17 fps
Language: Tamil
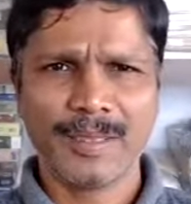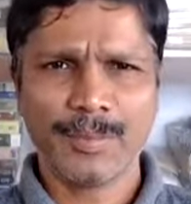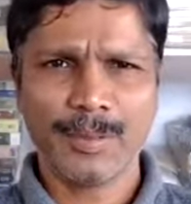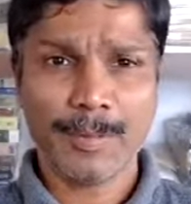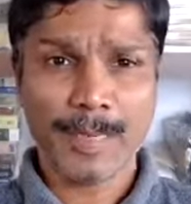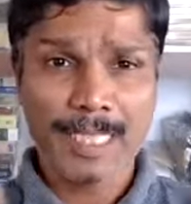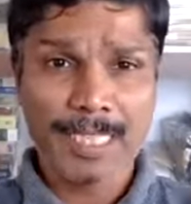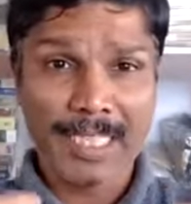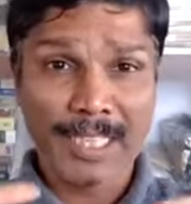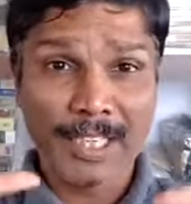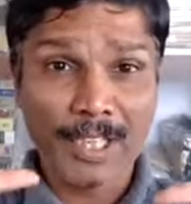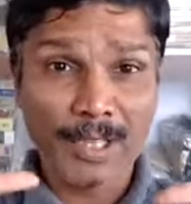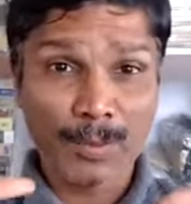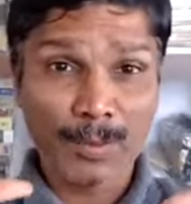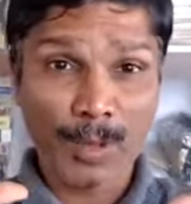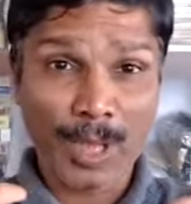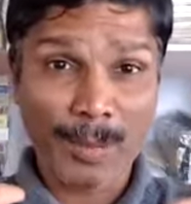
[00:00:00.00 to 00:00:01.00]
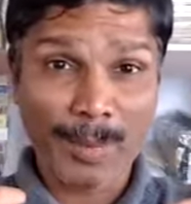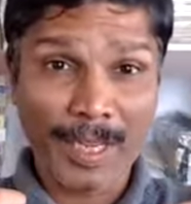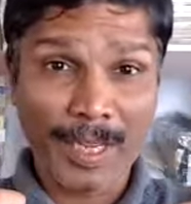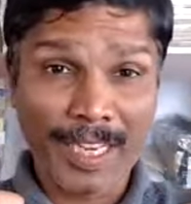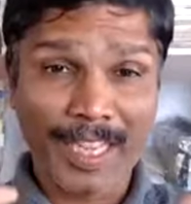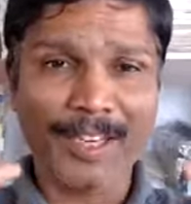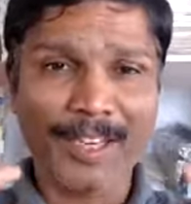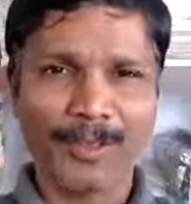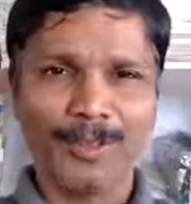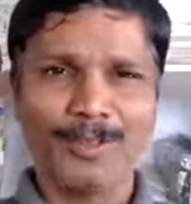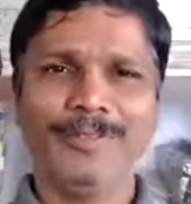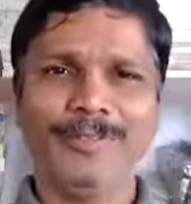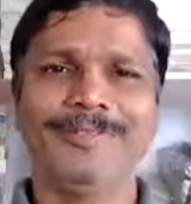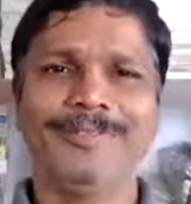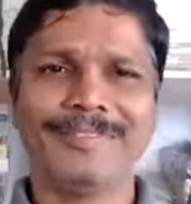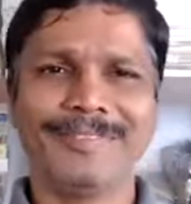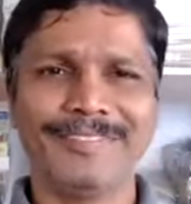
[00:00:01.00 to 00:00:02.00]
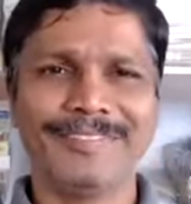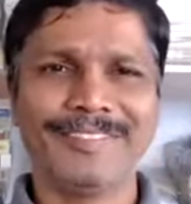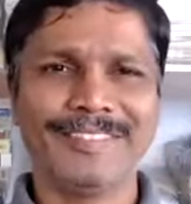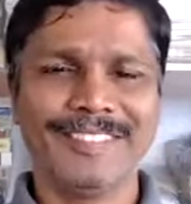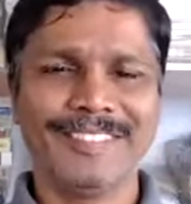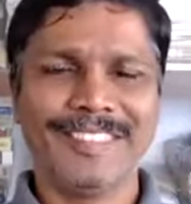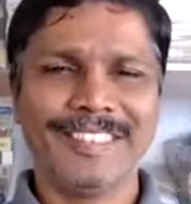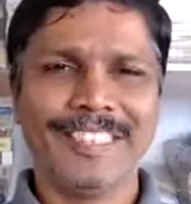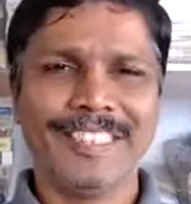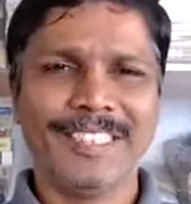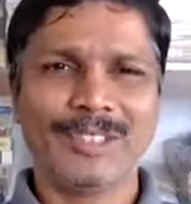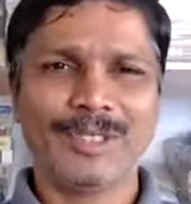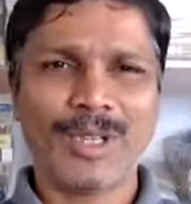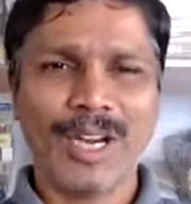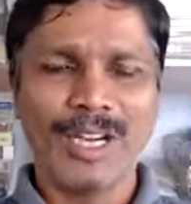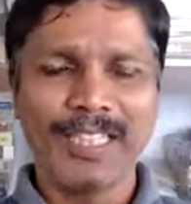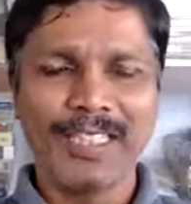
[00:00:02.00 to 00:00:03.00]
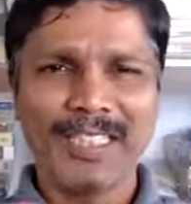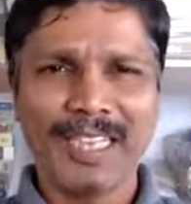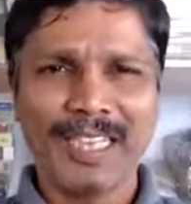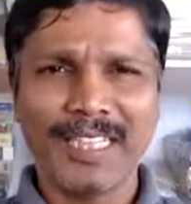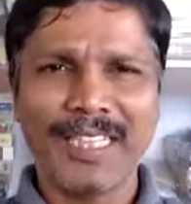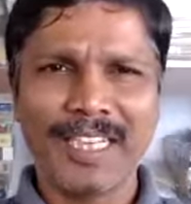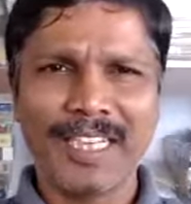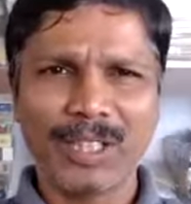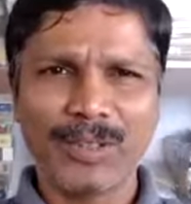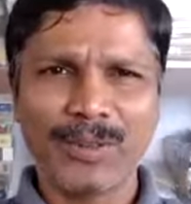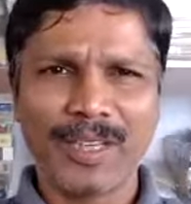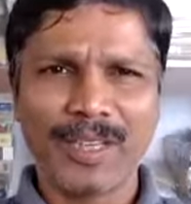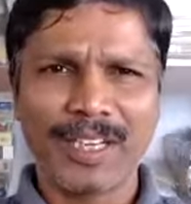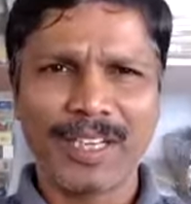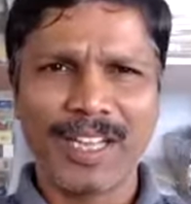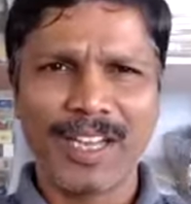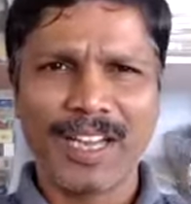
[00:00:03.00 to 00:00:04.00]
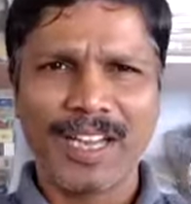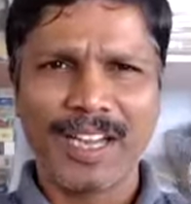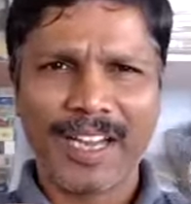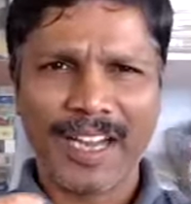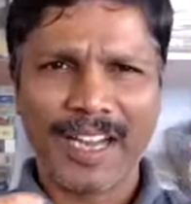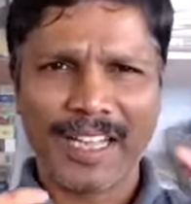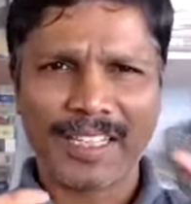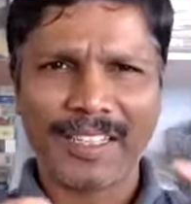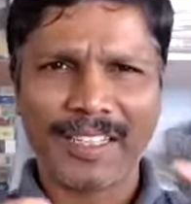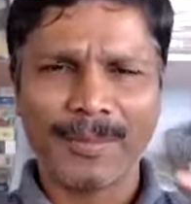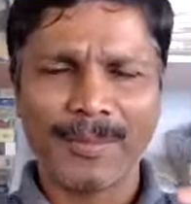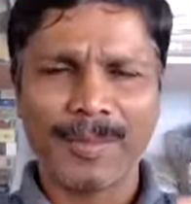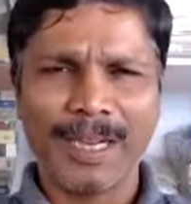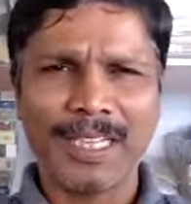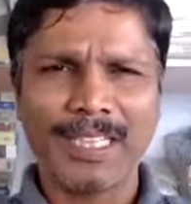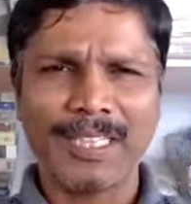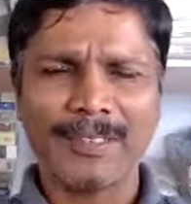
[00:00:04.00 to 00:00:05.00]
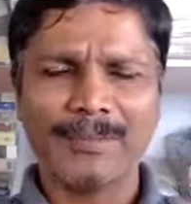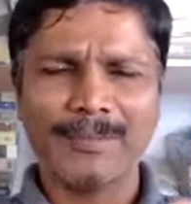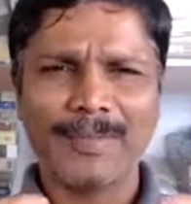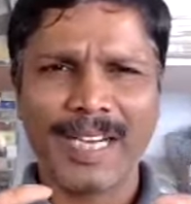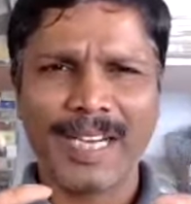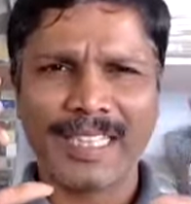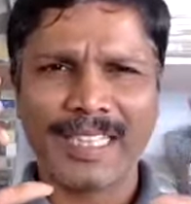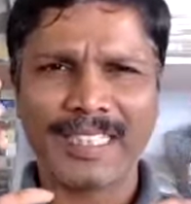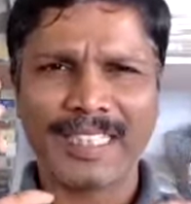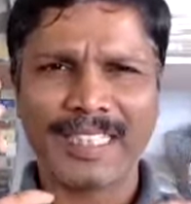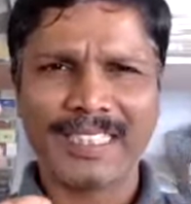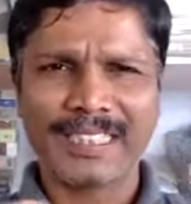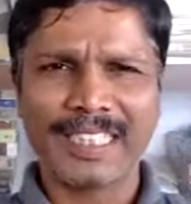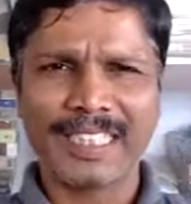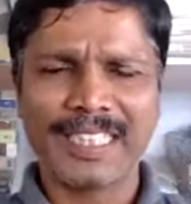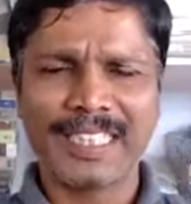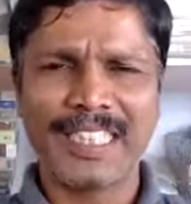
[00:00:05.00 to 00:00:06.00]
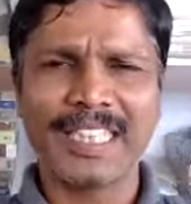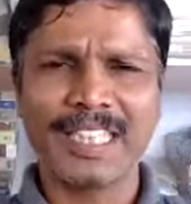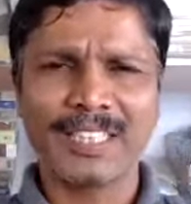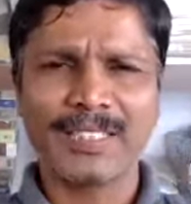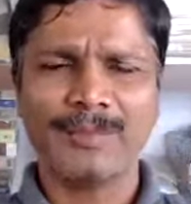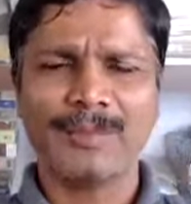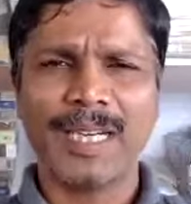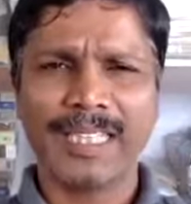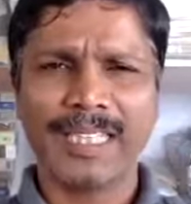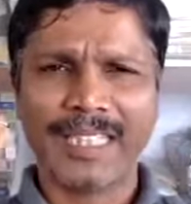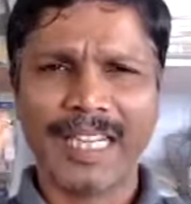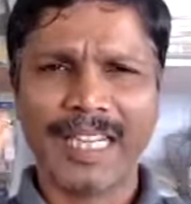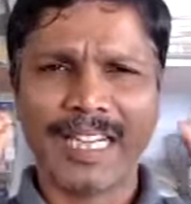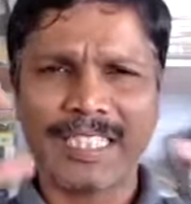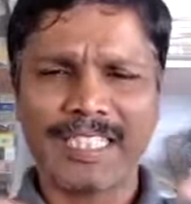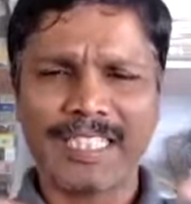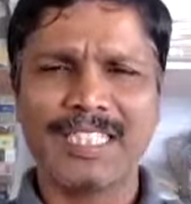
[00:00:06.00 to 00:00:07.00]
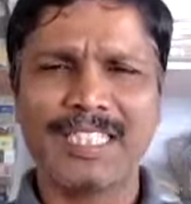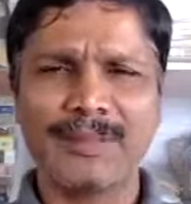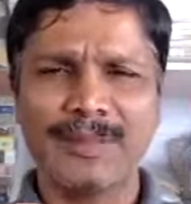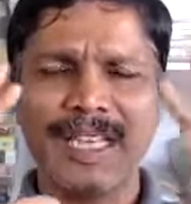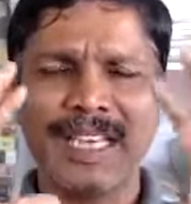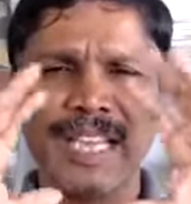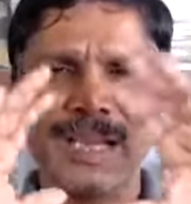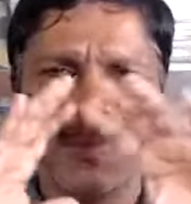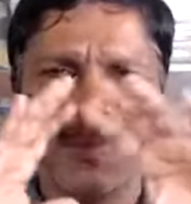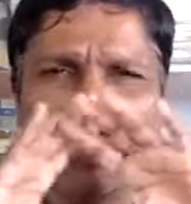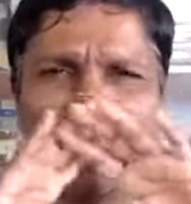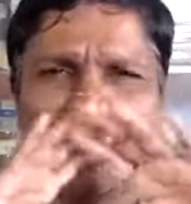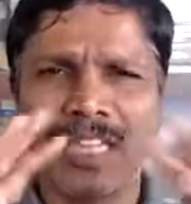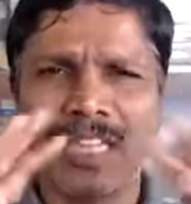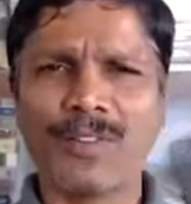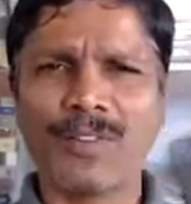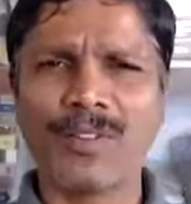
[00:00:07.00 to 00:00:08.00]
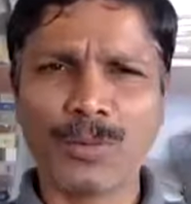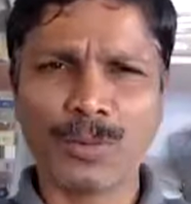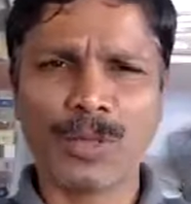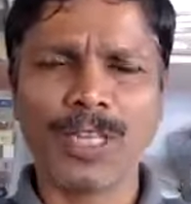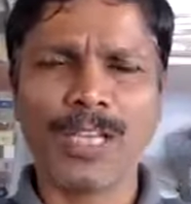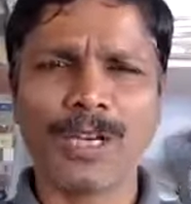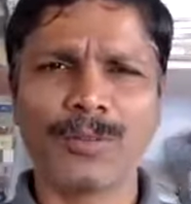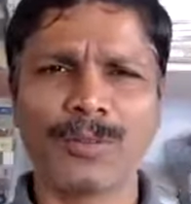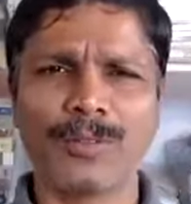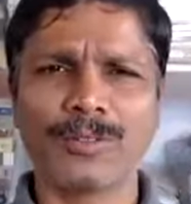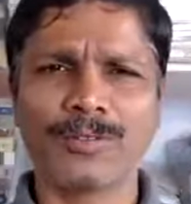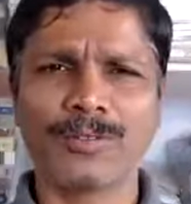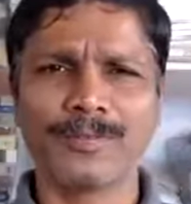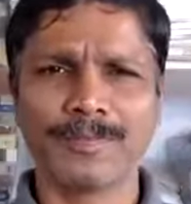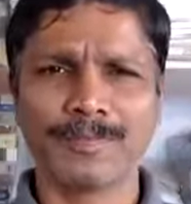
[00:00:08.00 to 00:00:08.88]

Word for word: ப்ரிப்பரேஷன் நின்று போன மாதிரியே இருக்கும் ஸோ அடுத்த அடியை எடுத்து வைக்கணும்னா அந்த பயம் அந்த சந்தேகம் அந்த அச்சம் எல்லாமே தவிடுபடி ஆகணும்